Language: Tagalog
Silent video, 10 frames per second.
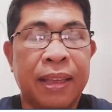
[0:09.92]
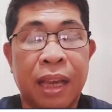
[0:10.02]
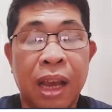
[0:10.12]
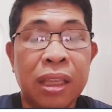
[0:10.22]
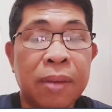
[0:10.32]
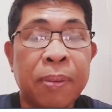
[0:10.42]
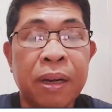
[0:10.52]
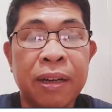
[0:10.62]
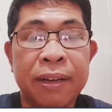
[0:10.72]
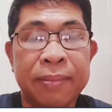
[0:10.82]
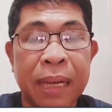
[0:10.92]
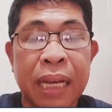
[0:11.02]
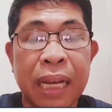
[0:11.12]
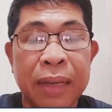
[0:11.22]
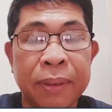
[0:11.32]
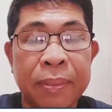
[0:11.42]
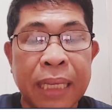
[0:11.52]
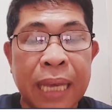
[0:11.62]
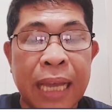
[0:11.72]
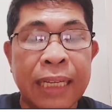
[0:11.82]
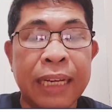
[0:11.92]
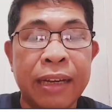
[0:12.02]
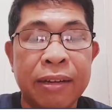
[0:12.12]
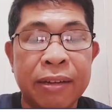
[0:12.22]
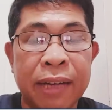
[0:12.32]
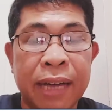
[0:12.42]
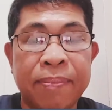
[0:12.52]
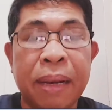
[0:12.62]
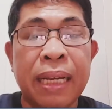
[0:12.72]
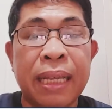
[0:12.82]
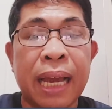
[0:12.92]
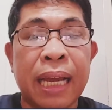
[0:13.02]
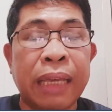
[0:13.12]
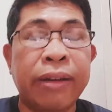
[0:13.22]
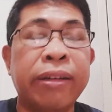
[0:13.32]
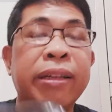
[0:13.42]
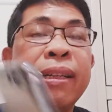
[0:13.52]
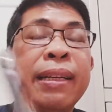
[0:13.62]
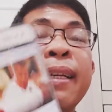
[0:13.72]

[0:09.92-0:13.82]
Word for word: Ah, ito po, mga kababayan, yung uh, balita ngayon